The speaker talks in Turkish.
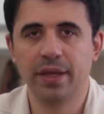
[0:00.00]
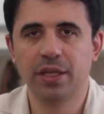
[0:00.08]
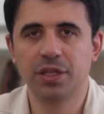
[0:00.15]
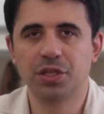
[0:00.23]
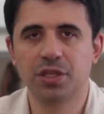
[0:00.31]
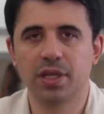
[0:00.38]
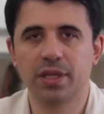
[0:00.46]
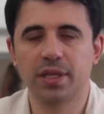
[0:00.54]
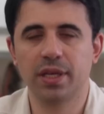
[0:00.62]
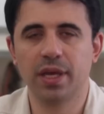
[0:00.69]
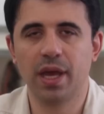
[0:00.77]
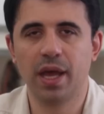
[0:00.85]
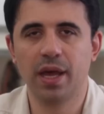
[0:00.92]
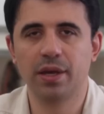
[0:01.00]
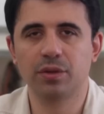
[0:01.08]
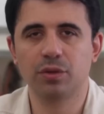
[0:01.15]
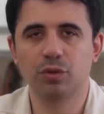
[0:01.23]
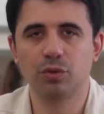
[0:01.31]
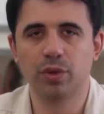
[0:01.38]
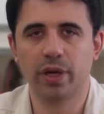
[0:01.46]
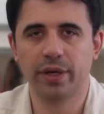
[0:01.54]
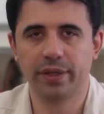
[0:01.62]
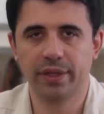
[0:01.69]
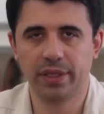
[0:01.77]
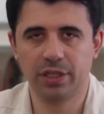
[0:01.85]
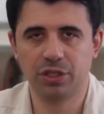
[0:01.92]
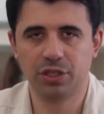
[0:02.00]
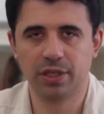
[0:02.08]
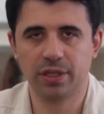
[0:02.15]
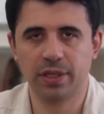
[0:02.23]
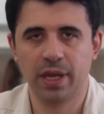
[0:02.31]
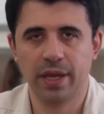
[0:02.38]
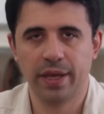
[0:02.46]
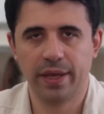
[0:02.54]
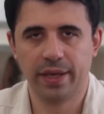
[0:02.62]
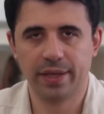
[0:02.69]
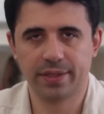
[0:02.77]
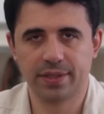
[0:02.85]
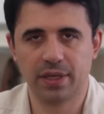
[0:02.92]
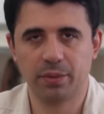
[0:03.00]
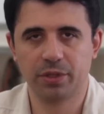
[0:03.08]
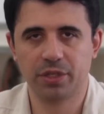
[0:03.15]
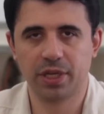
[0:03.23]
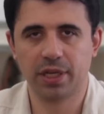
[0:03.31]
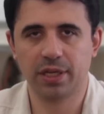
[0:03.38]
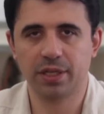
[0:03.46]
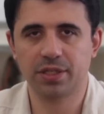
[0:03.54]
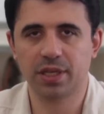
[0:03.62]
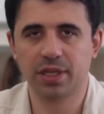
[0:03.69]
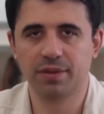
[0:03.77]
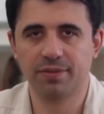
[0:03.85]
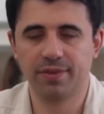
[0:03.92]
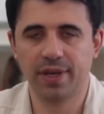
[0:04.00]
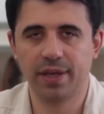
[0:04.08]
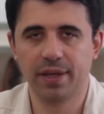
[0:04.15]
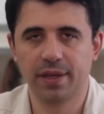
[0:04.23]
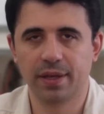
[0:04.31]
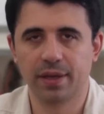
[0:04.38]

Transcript: işlediği her günah için hesaba çekilecek ve